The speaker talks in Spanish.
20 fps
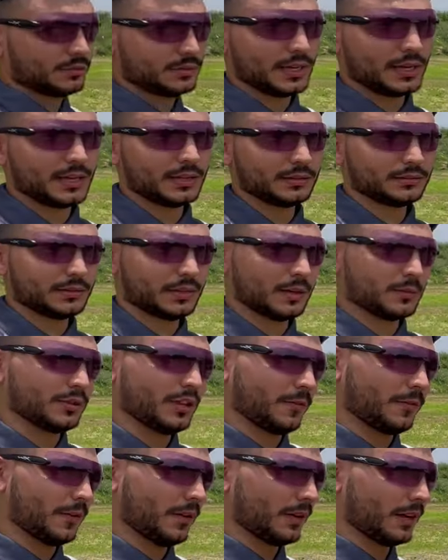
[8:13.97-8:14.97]
nada, traemos
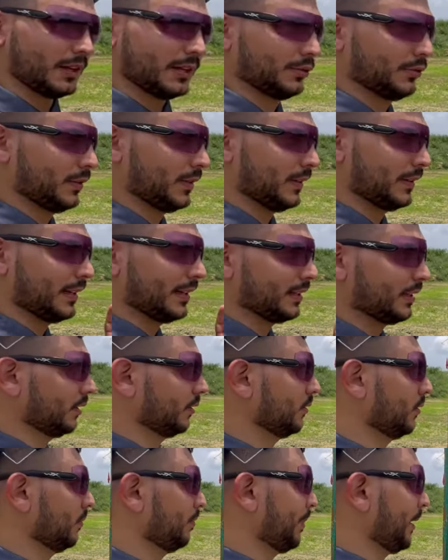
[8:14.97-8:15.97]
de fábrica, eso ya les
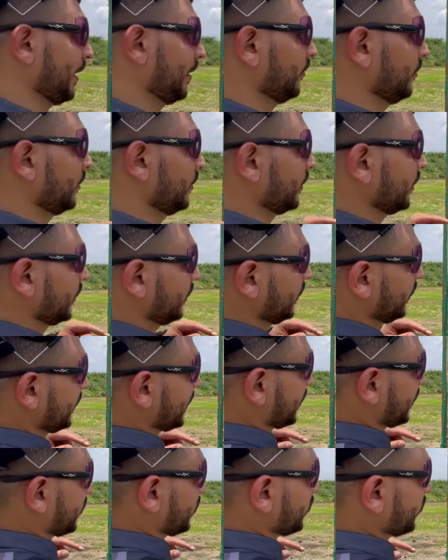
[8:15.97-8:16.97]
digo, pero
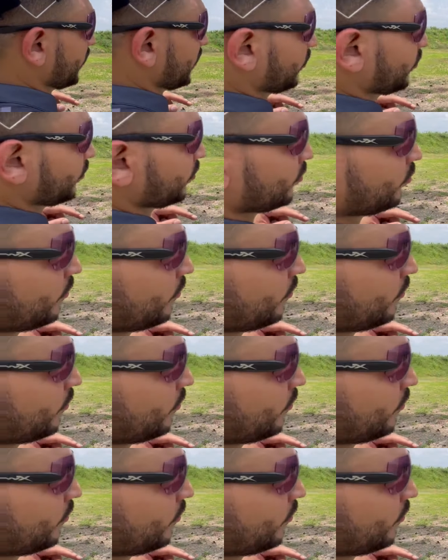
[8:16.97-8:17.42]
está teniendo un